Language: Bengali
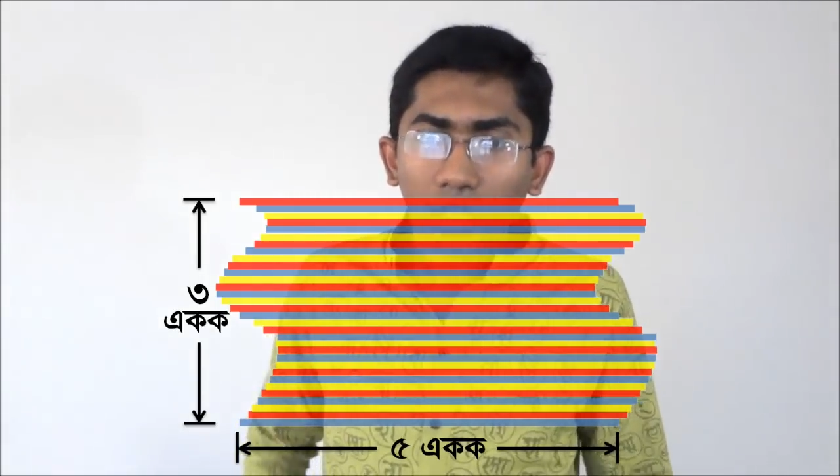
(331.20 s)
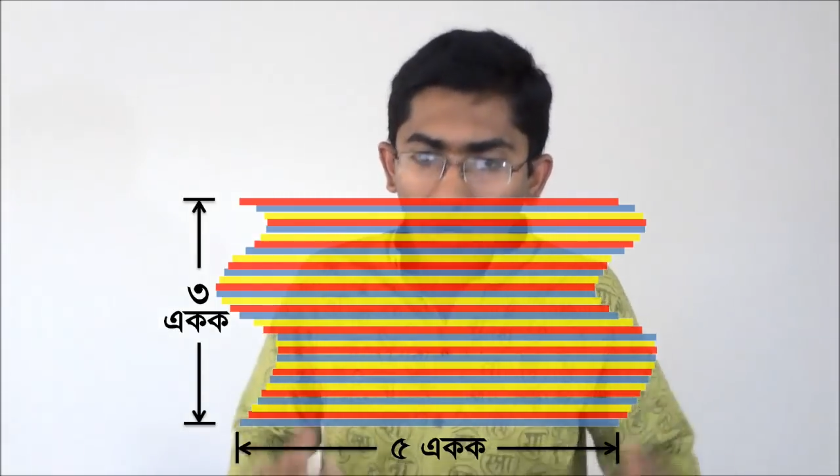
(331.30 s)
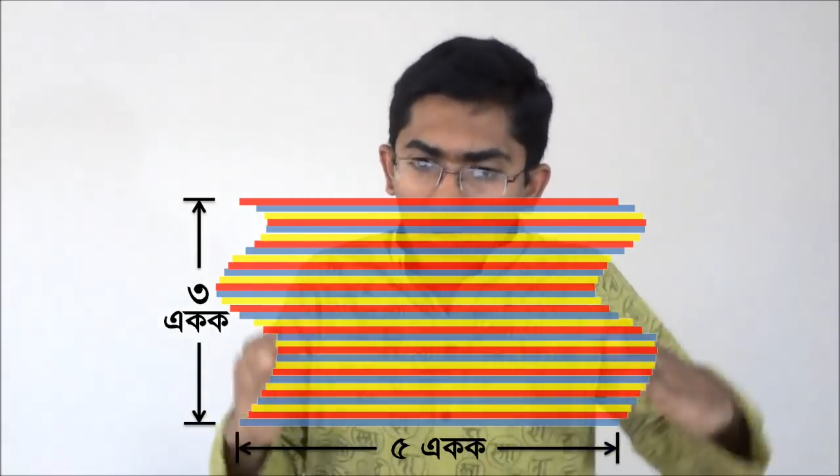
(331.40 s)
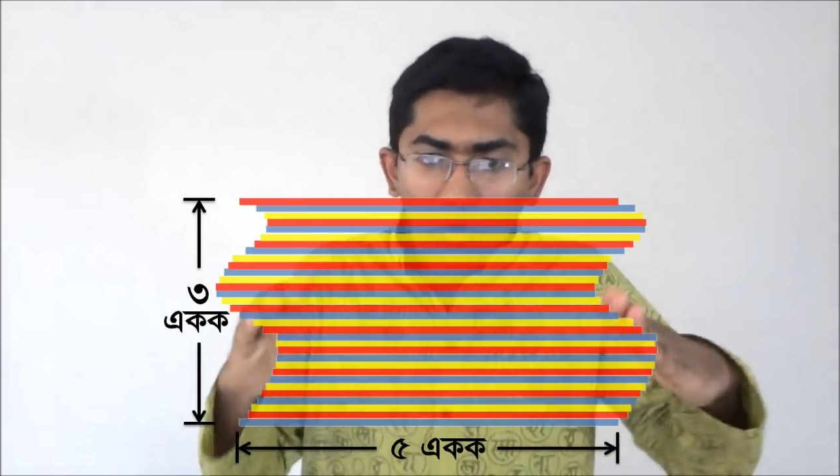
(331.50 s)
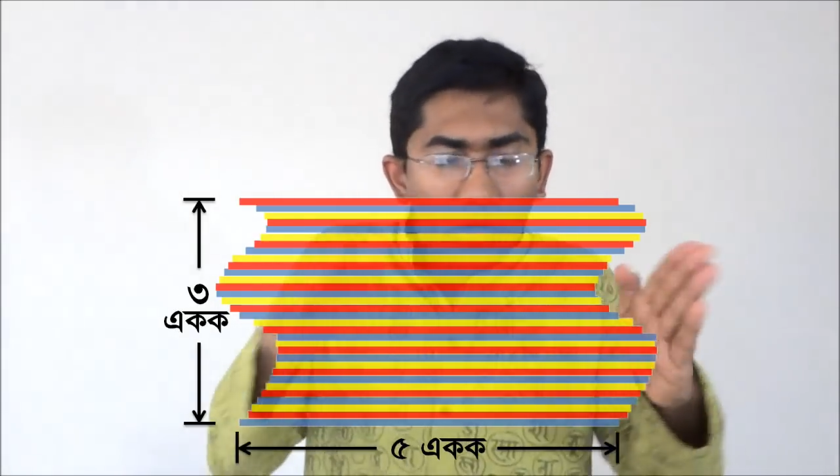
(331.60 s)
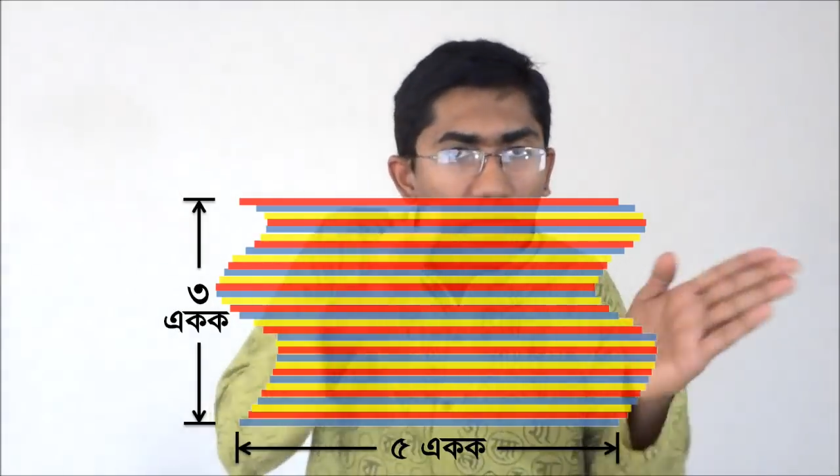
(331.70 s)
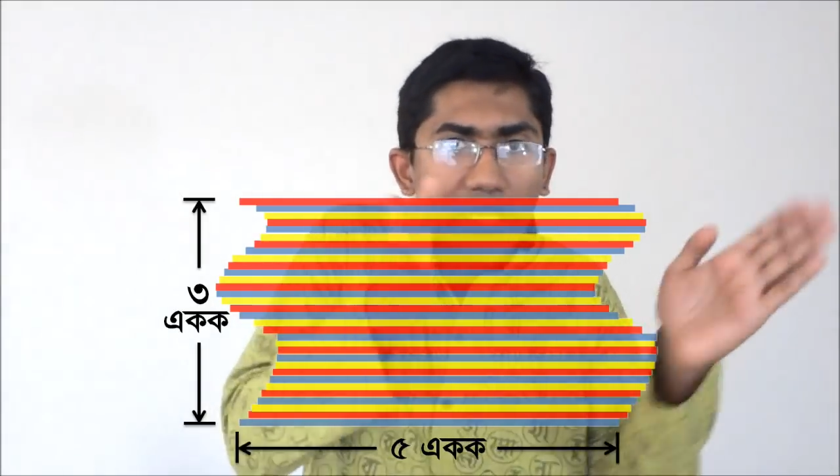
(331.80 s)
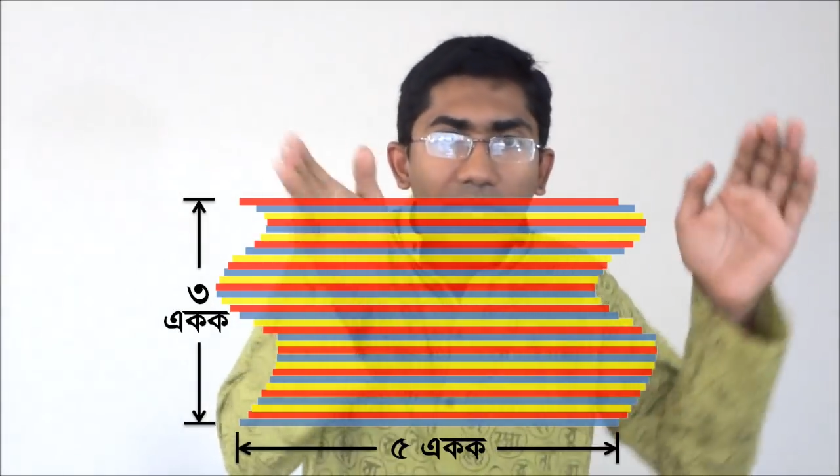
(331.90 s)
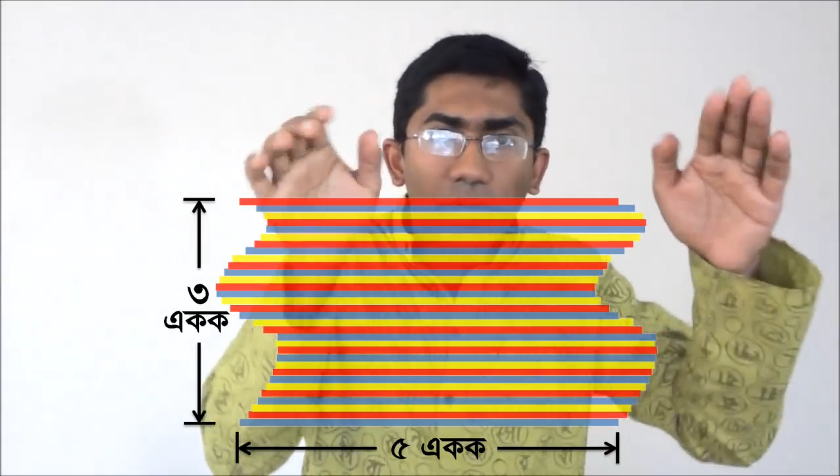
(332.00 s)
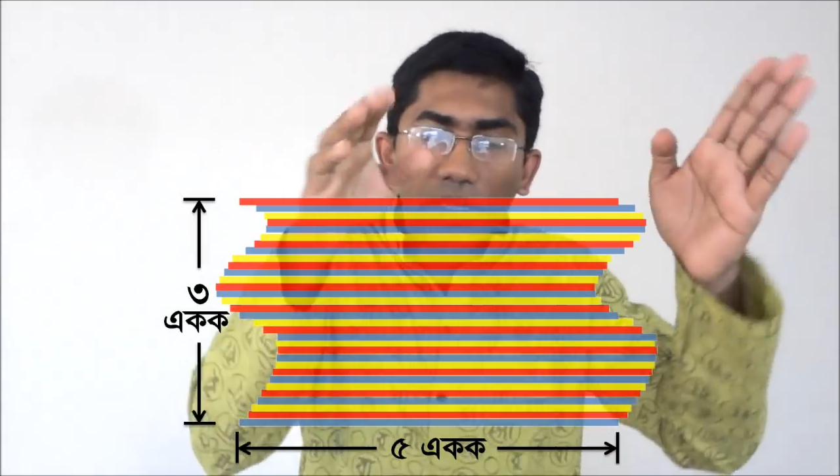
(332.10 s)
এরকম করে
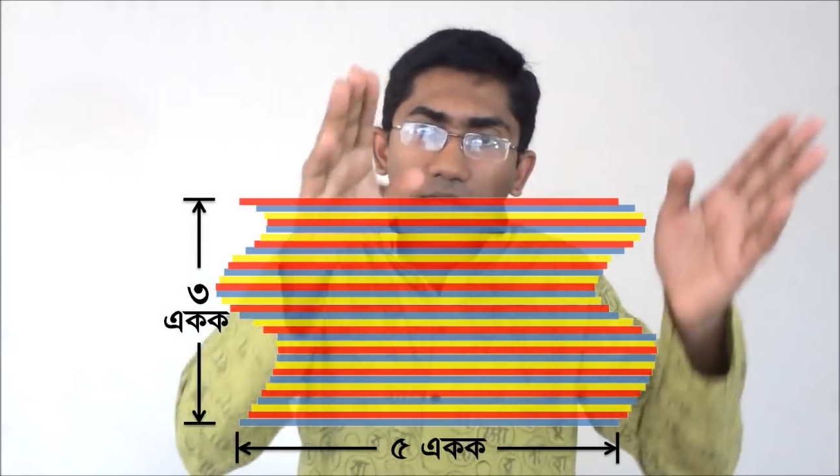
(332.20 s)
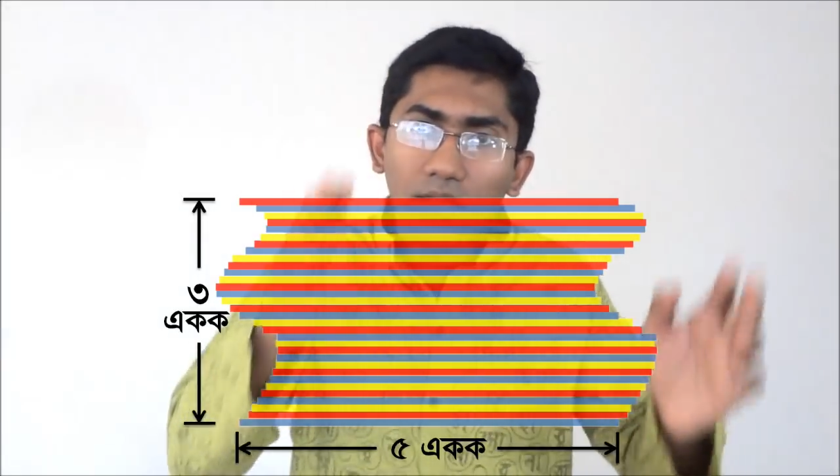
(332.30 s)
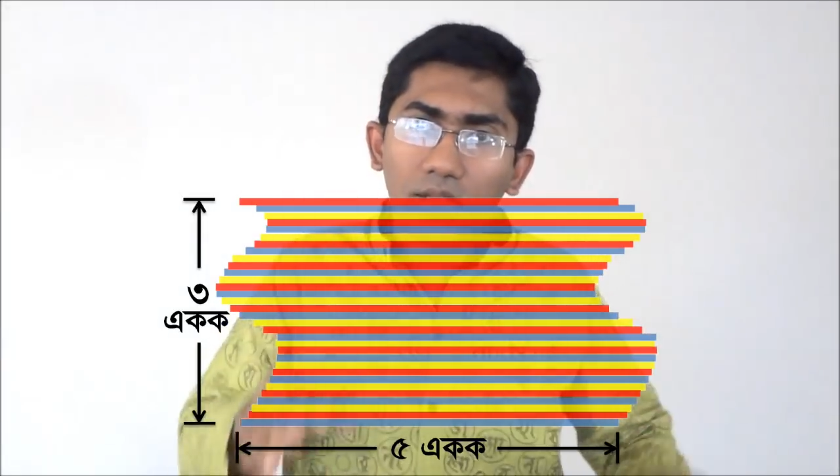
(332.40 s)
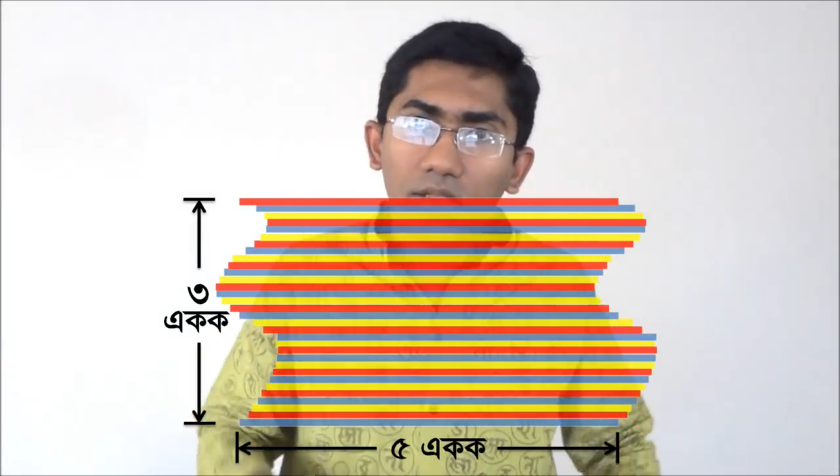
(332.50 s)
বাঁকিয়ে বাঁকিয়ে